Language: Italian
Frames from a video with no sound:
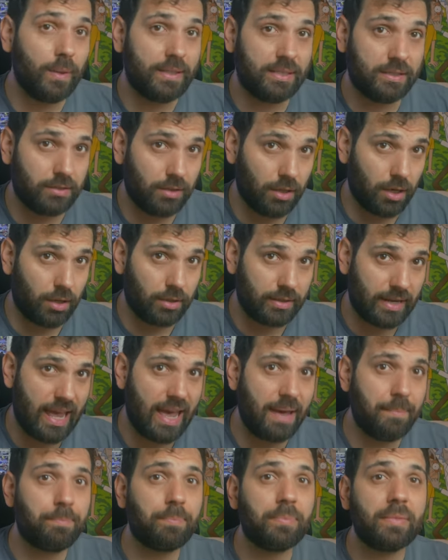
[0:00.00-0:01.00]

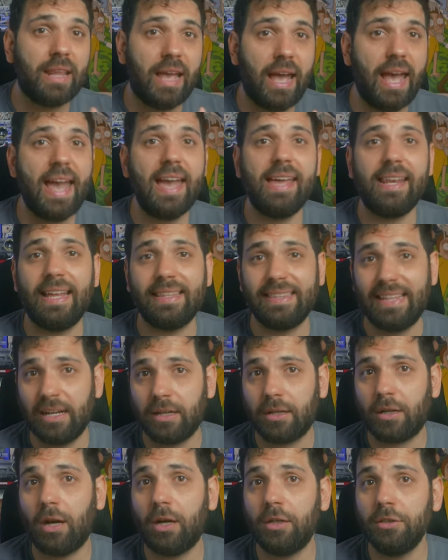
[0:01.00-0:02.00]
questione era
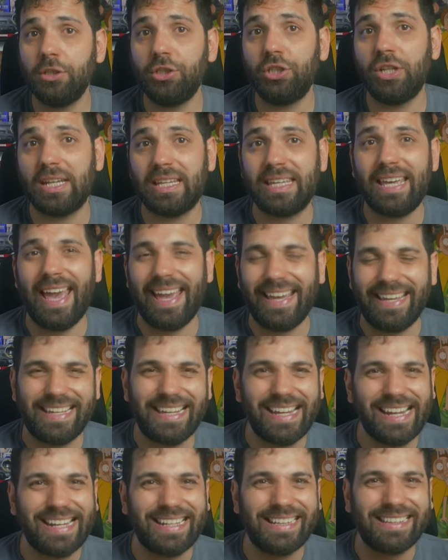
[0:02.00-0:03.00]
nel codice che
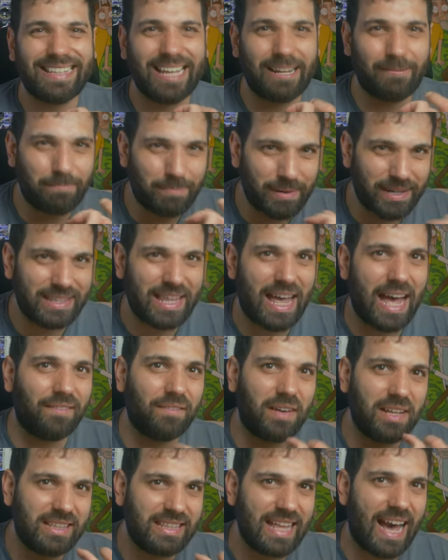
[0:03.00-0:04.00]

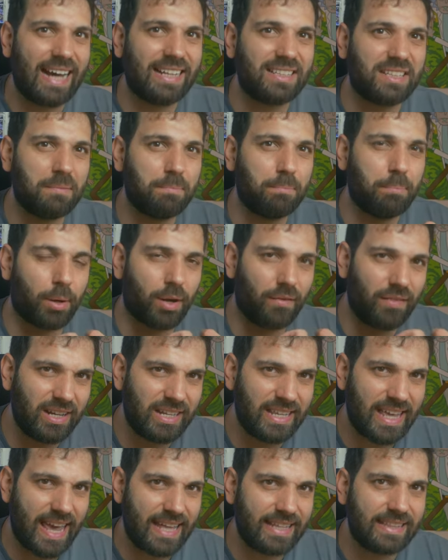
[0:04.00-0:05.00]
interpretava i dati
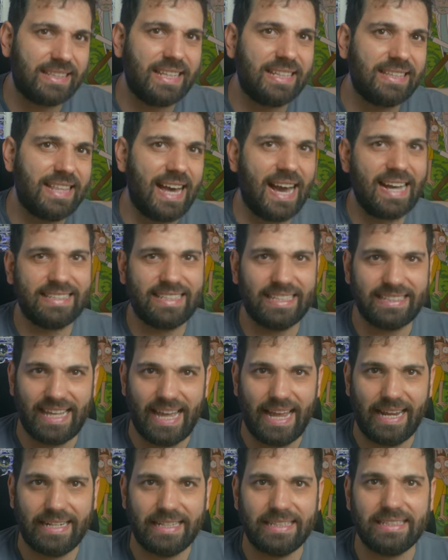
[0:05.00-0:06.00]
provenienti dai
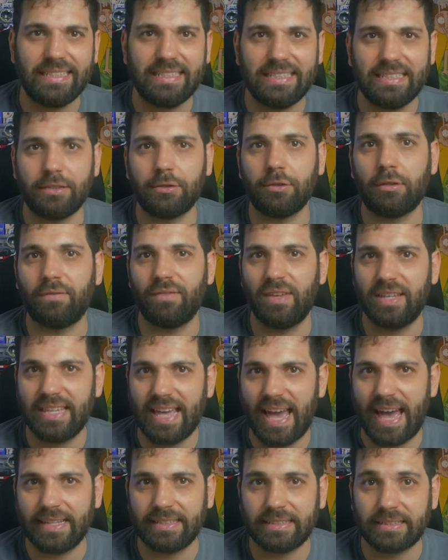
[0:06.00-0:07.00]
satelliti di
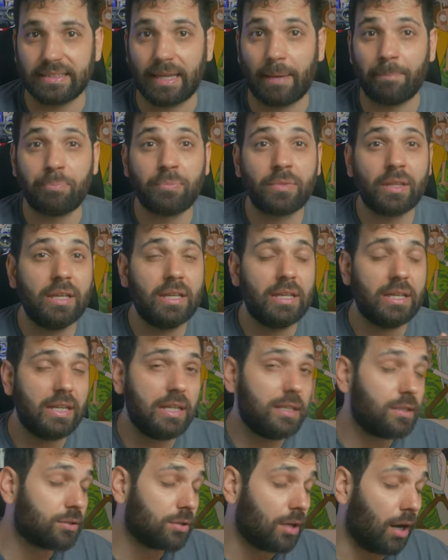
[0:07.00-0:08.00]
sorveglianza.
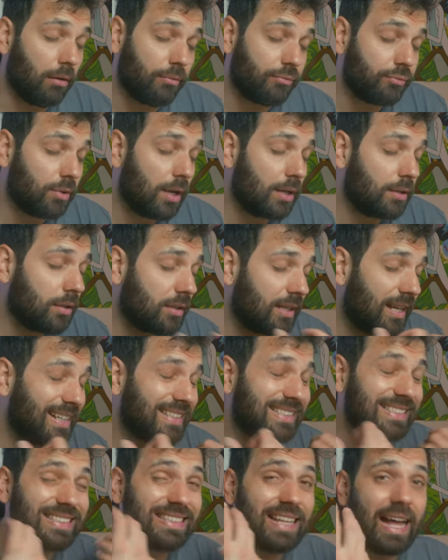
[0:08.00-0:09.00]
Il software non
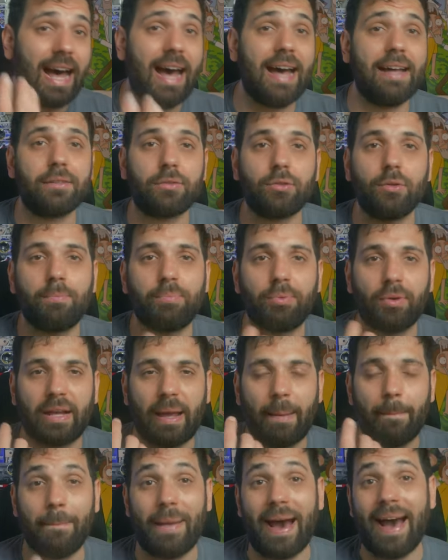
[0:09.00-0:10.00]
era stato
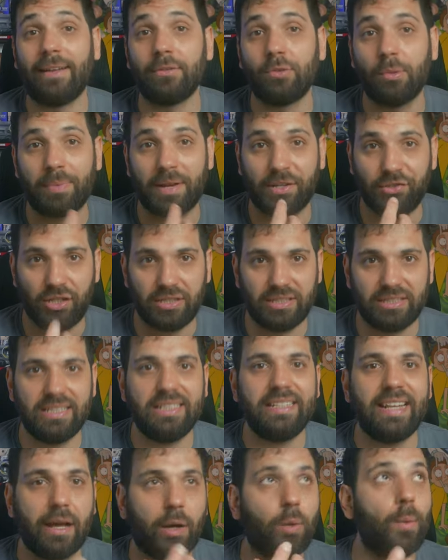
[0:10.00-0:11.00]
programmato per
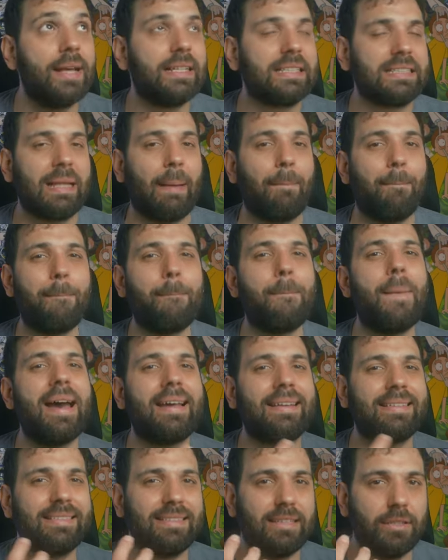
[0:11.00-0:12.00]
gestire questa
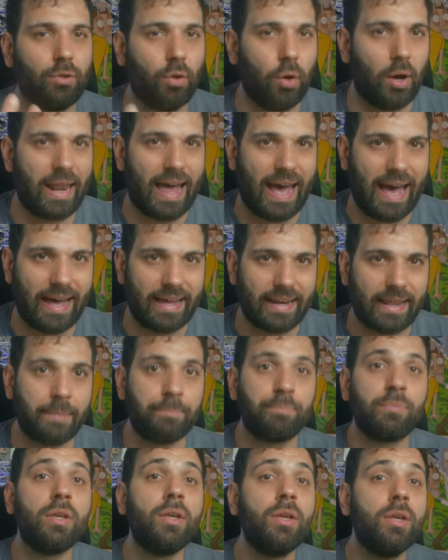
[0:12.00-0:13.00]

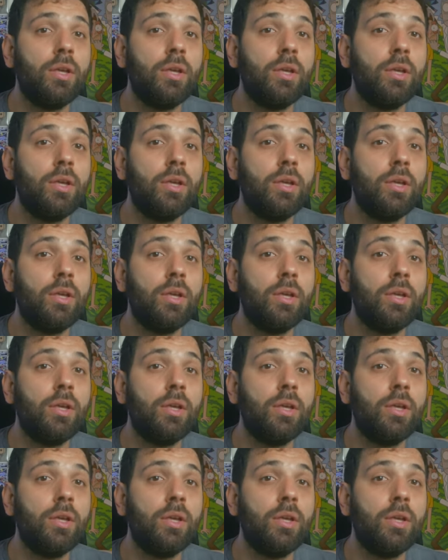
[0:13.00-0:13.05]
particolare